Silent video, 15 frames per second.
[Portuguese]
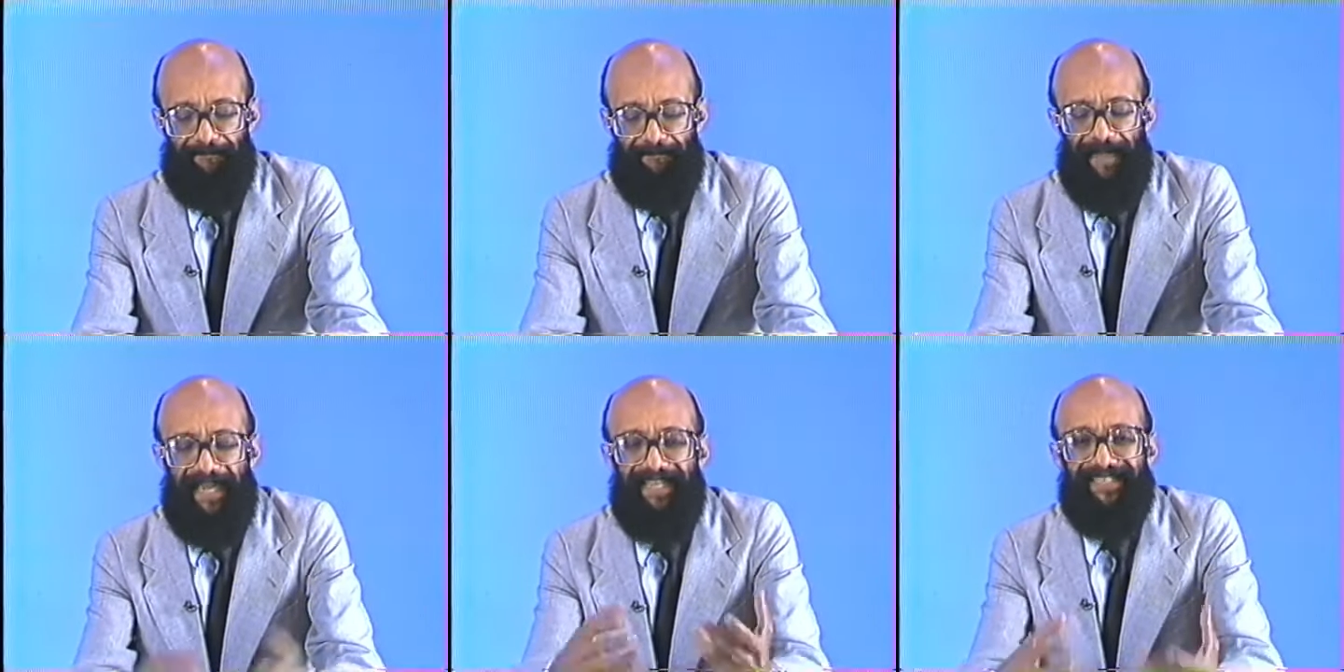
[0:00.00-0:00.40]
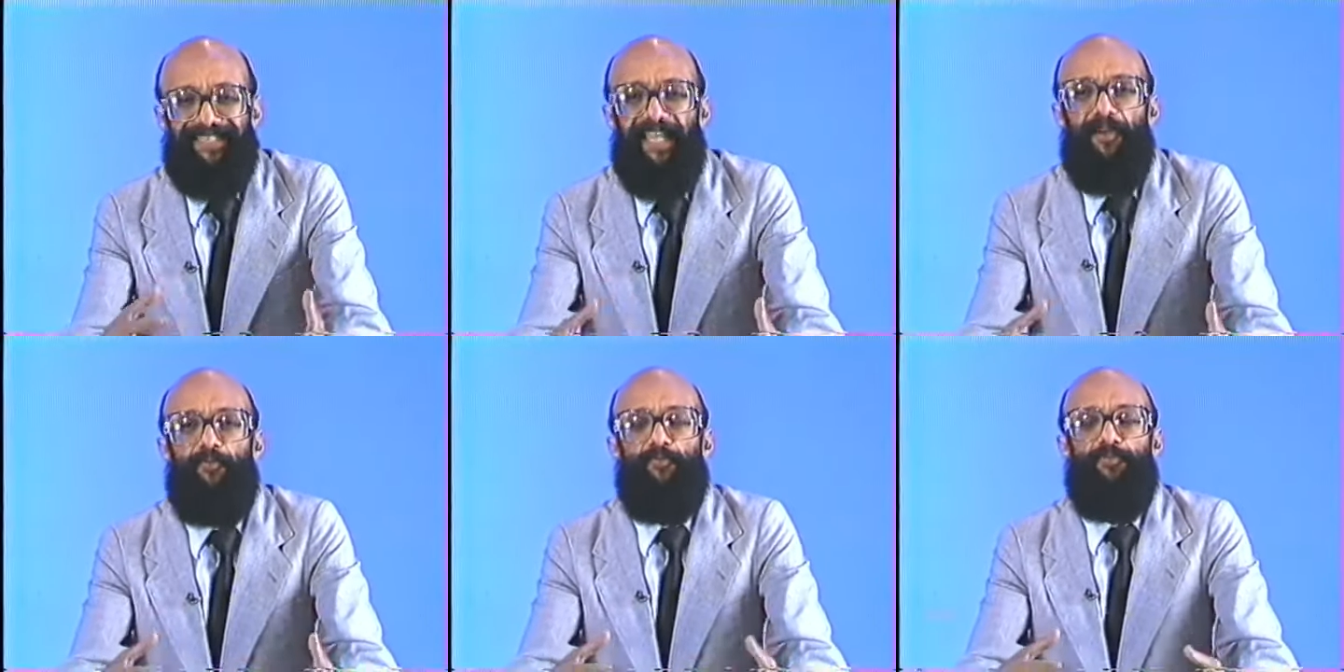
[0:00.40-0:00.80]

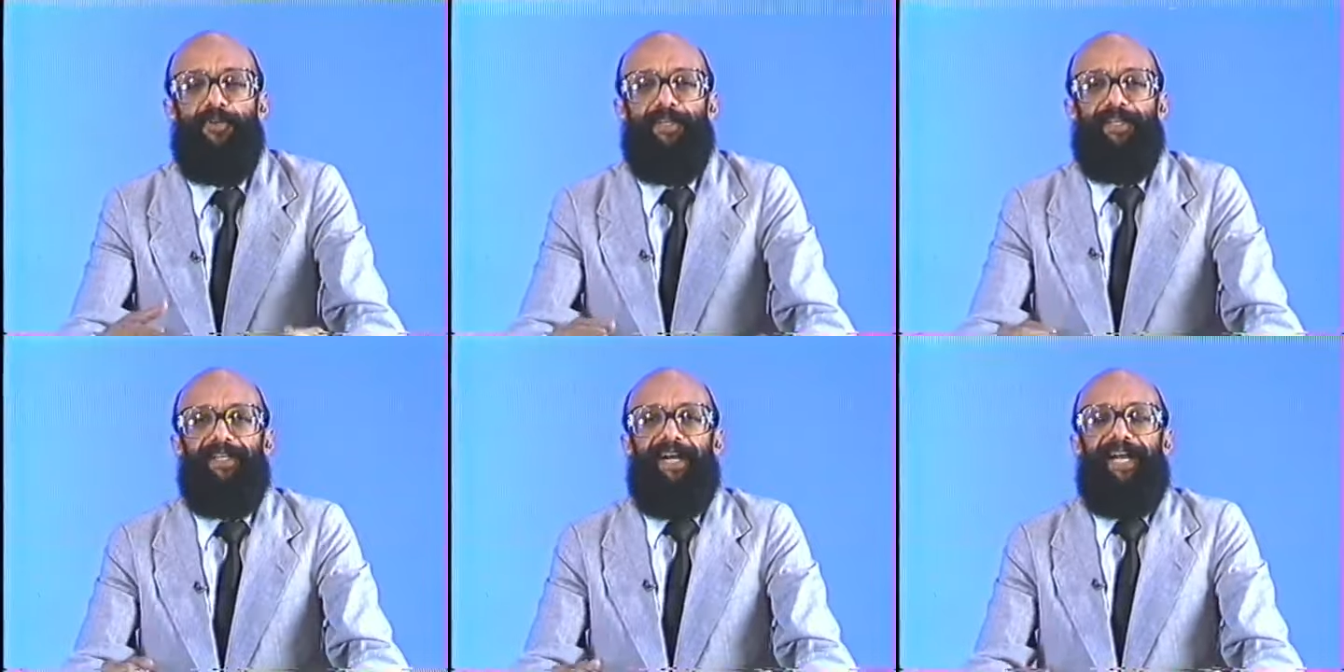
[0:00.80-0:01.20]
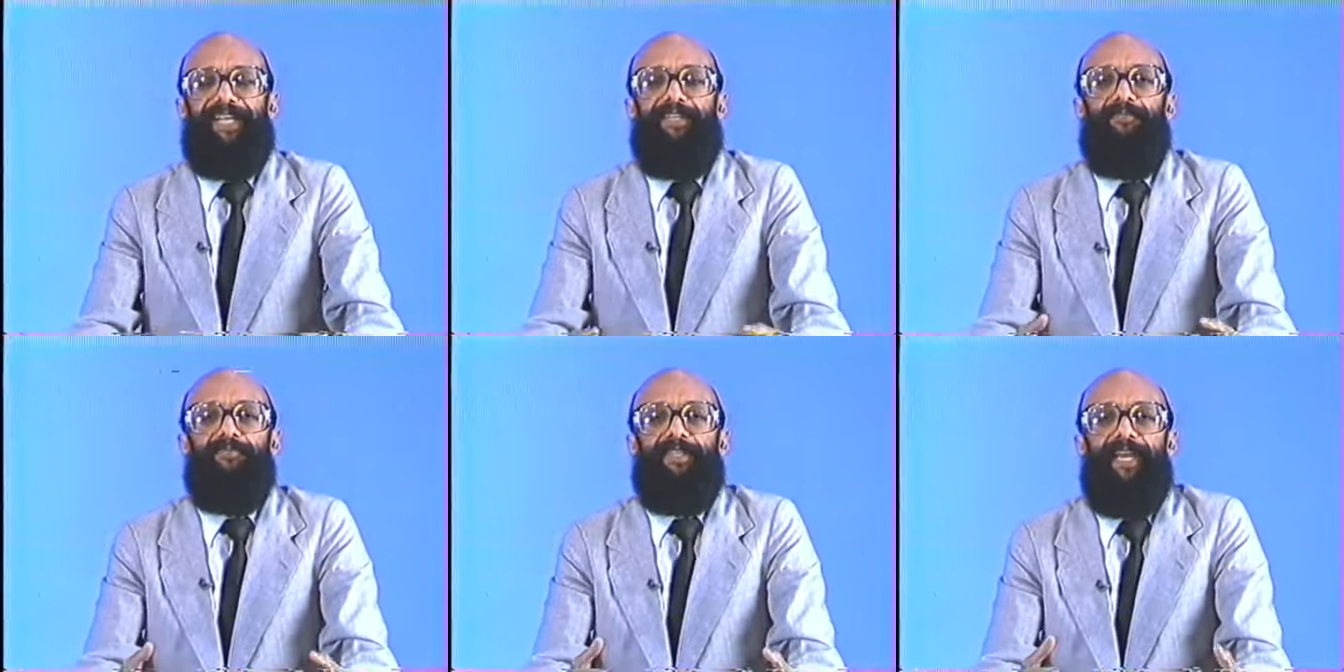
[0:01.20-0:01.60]
perdeu
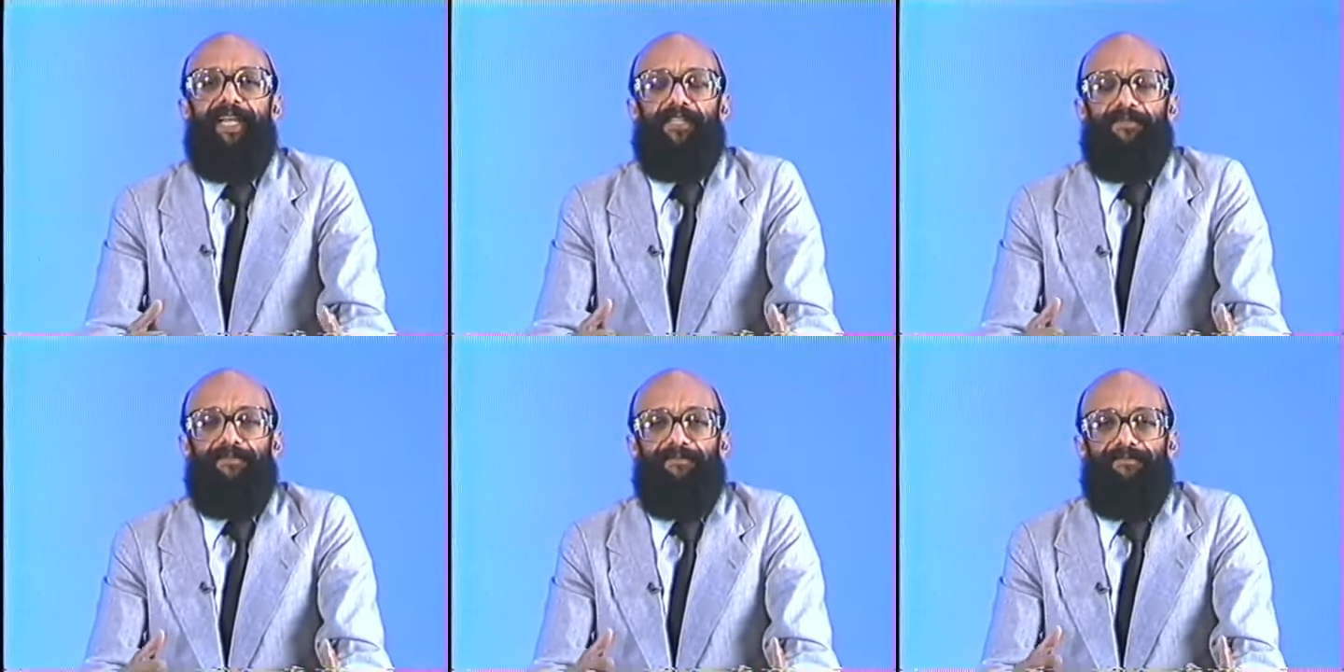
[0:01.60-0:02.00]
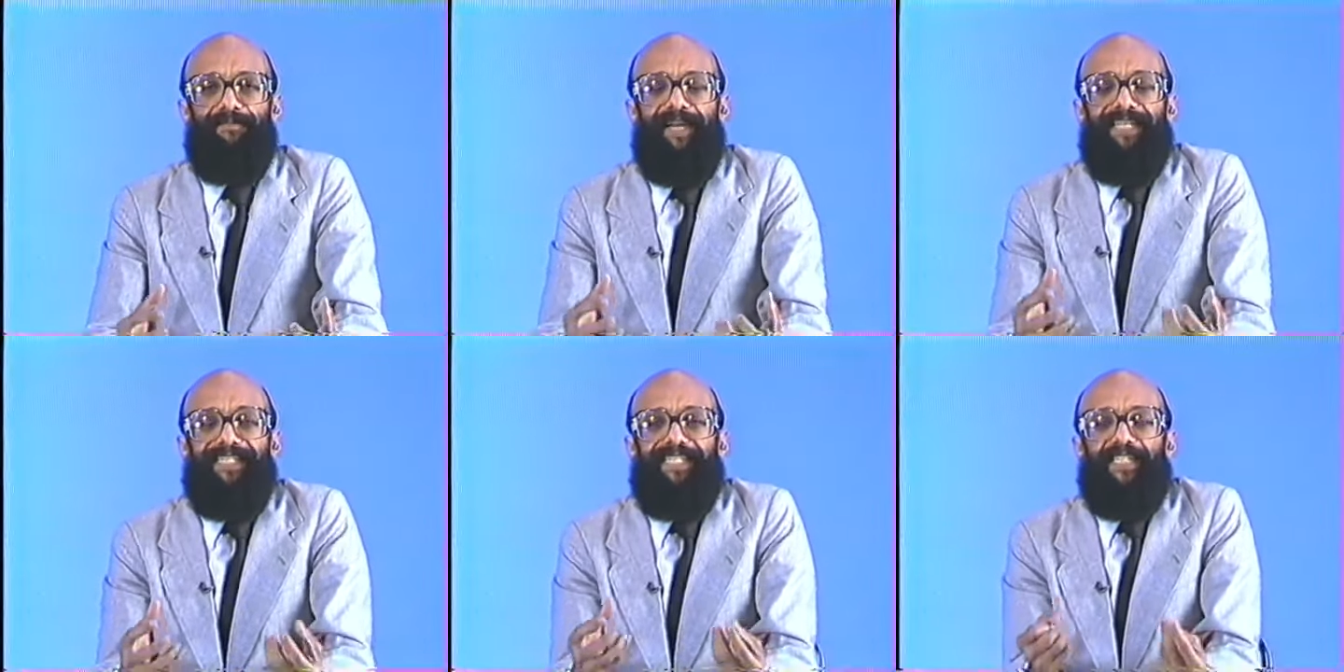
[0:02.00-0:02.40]
aquilo que há de
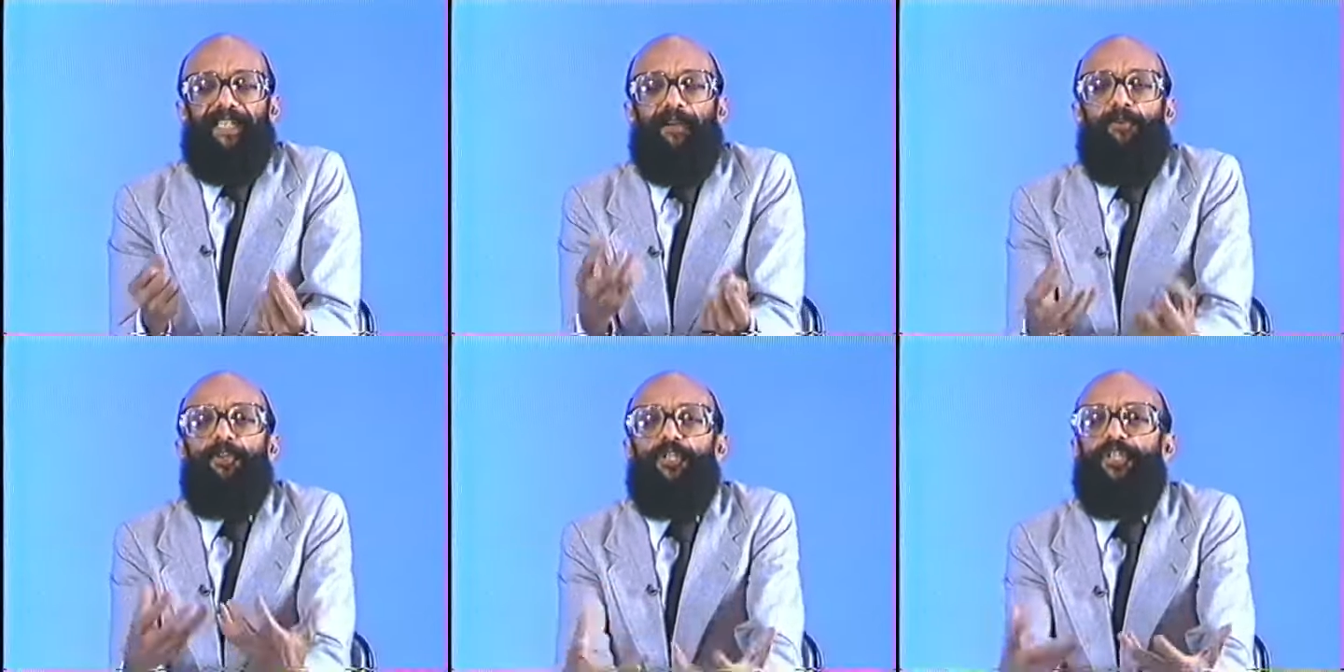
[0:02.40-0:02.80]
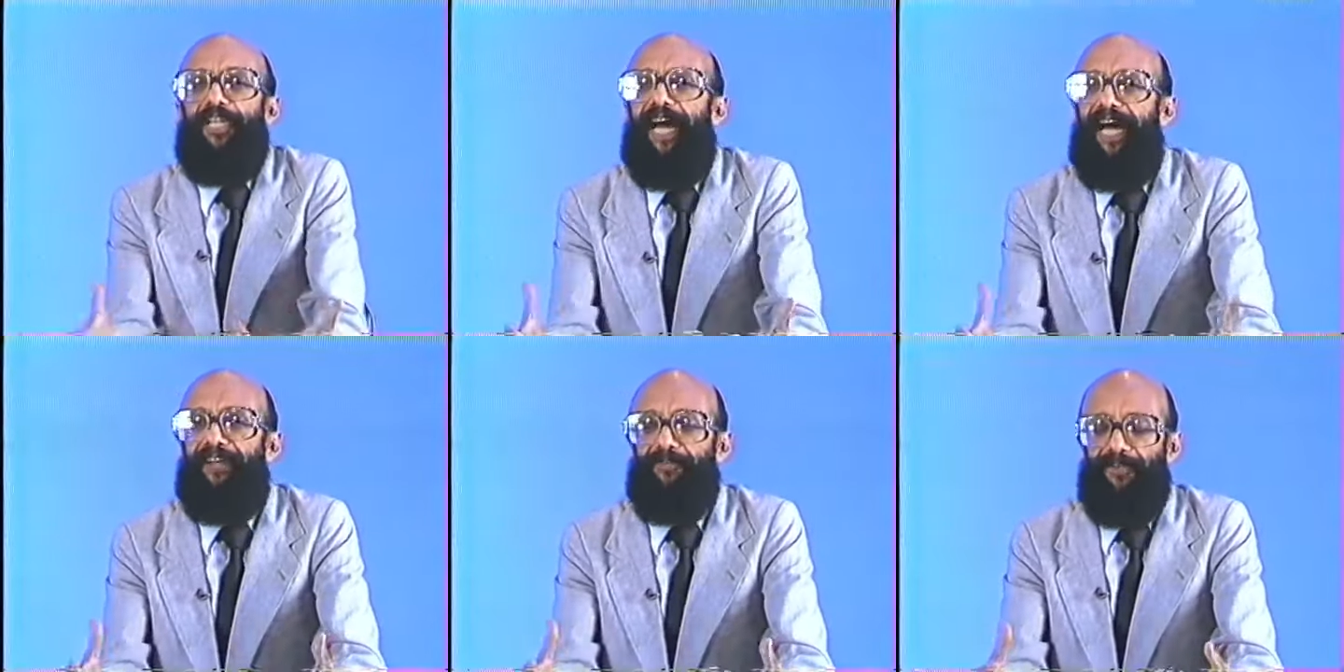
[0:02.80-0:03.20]
mais
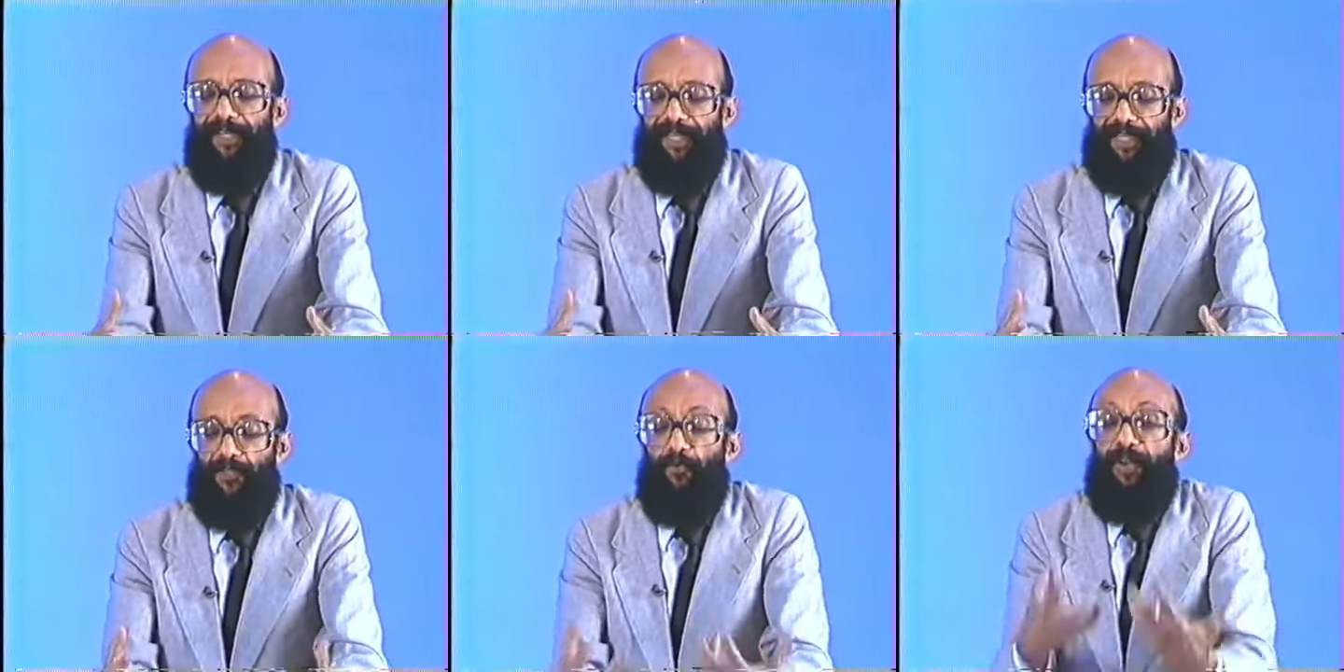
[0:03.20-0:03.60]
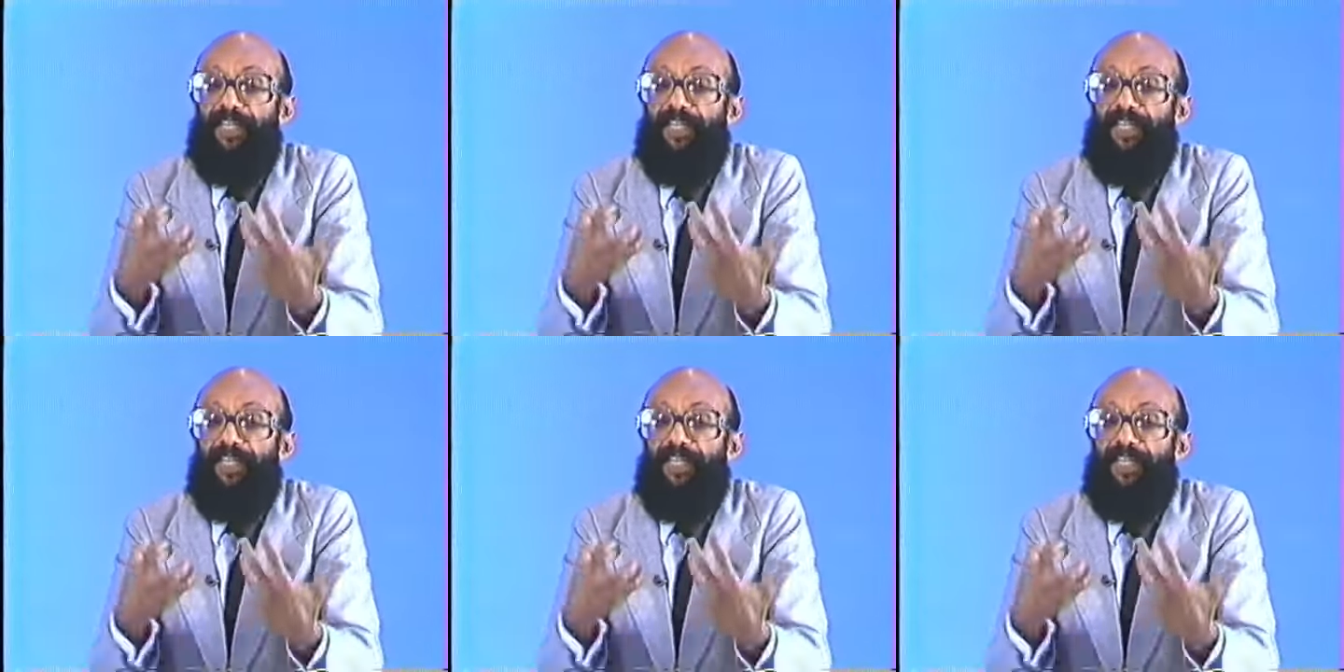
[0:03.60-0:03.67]
extraordinário, dizer, o